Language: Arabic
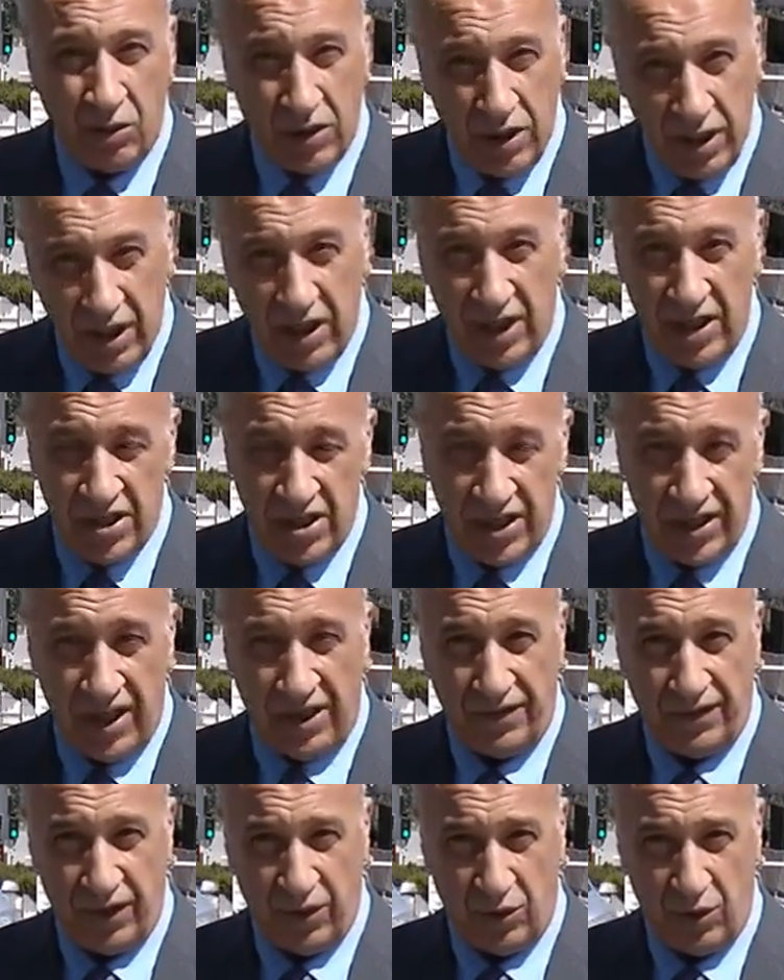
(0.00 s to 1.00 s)
تثير
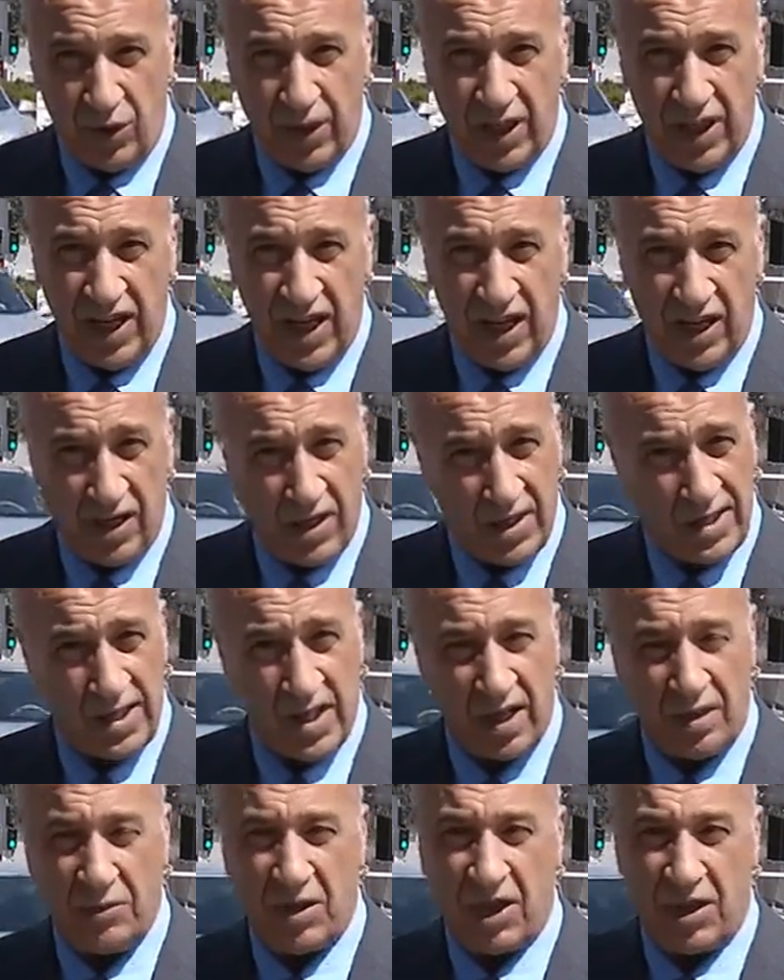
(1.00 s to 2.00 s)
الجدل في تركيا
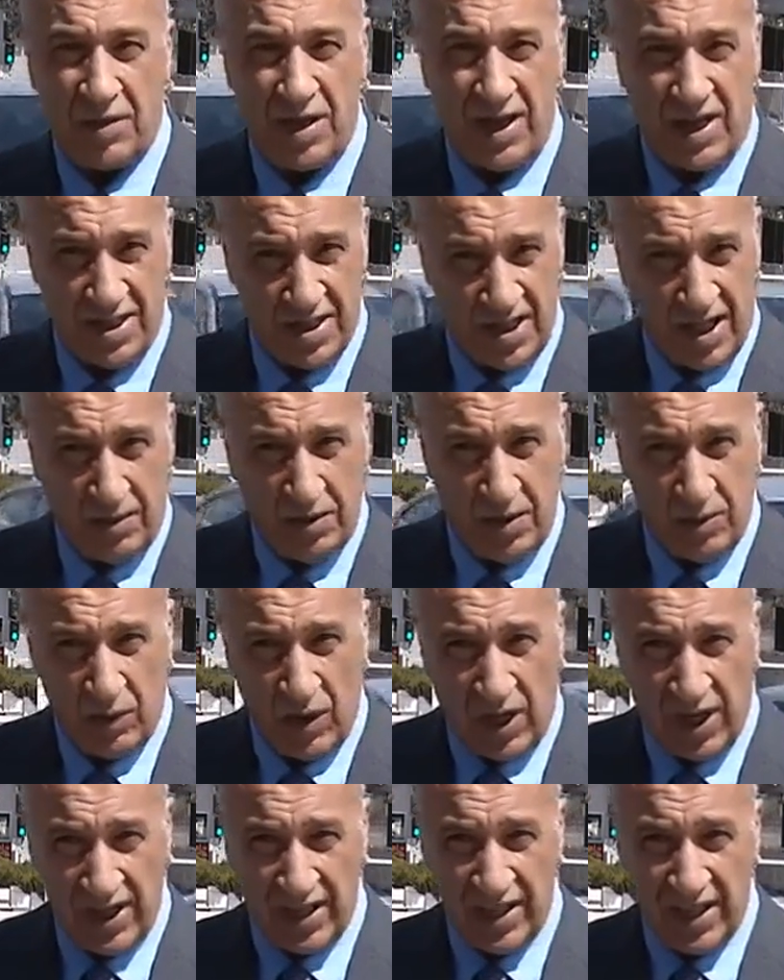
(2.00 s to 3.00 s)
خاصة من قبل أحزاب
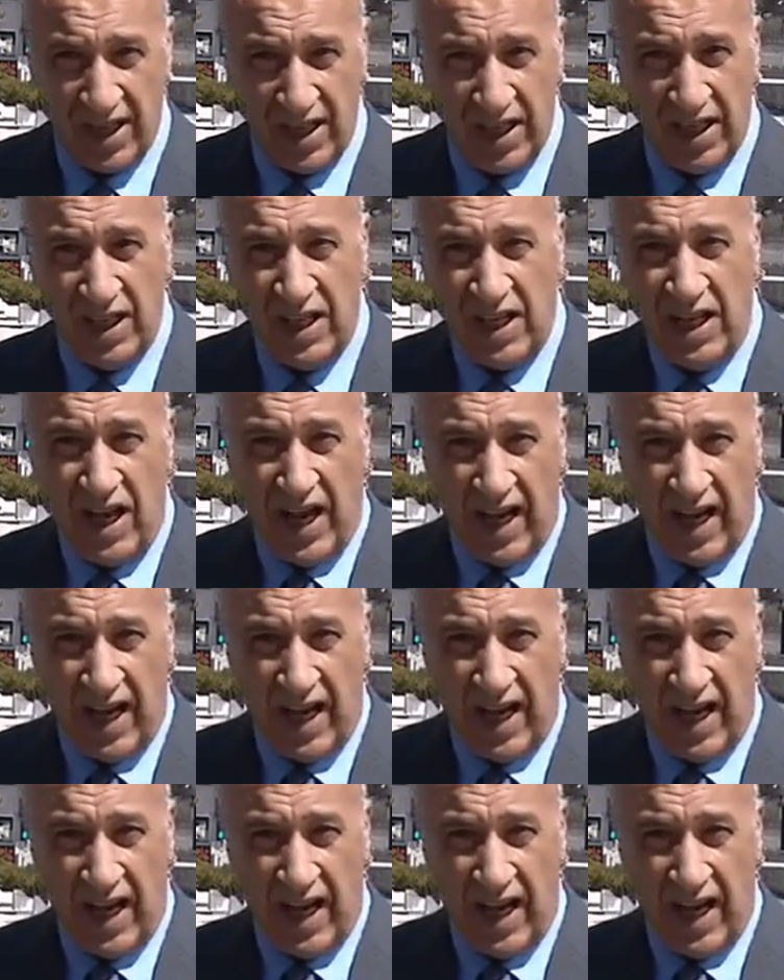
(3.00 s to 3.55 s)
المعارضة